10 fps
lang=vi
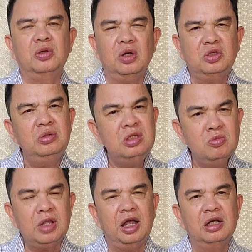cho chính
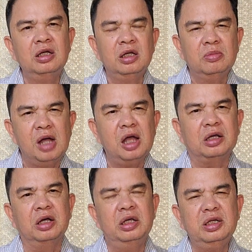chúng ta
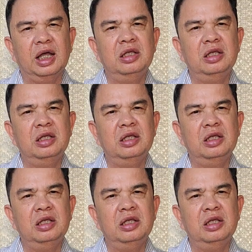và kể